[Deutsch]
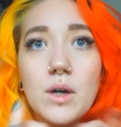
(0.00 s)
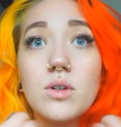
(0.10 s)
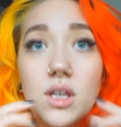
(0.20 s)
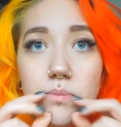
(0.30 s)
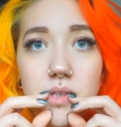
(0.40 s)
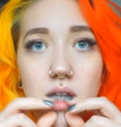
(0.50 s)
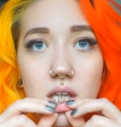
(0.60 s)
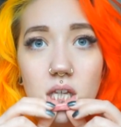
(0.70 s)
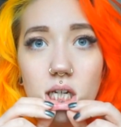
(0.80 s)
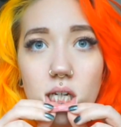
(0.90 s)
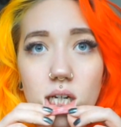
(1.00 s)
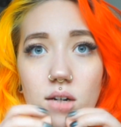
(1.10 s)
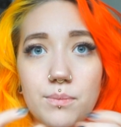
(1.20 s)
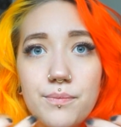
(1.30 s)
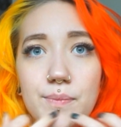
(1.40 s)
Und ich habe die
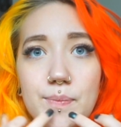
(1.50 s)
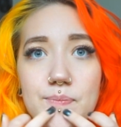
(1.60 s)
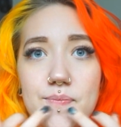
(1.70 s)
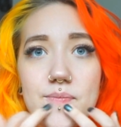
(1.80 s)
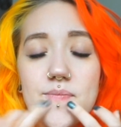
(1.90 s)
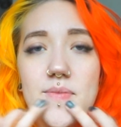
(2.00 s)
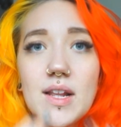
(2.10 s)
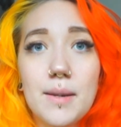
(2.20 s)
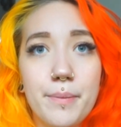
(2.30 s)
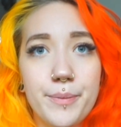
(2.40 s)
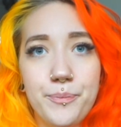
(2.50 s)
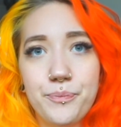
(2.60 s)
ähm, Lippe.